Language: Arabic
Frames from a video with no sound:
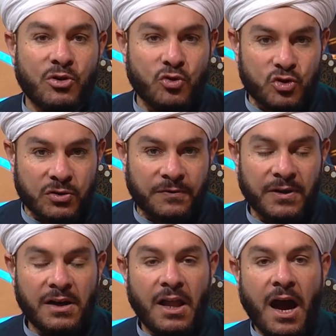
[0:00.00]
من يوسف
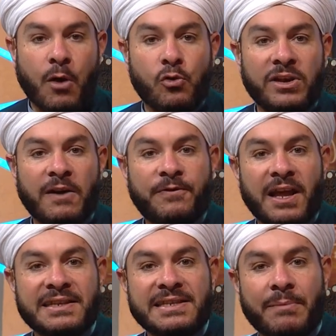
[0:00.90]
أو قلنا
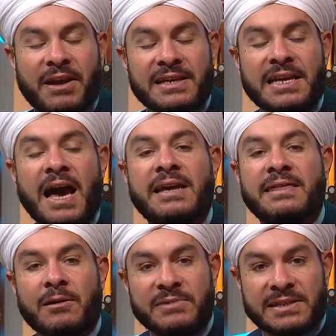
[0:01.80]
فلان صبر
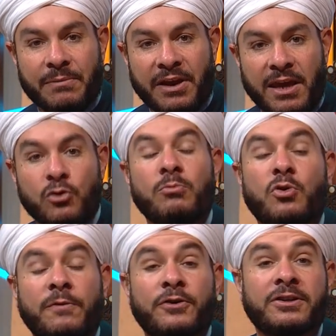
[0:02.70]
أكثر من صبر أيوب
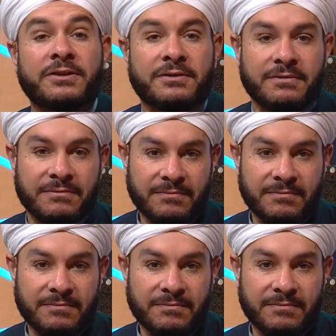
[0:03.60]
كفر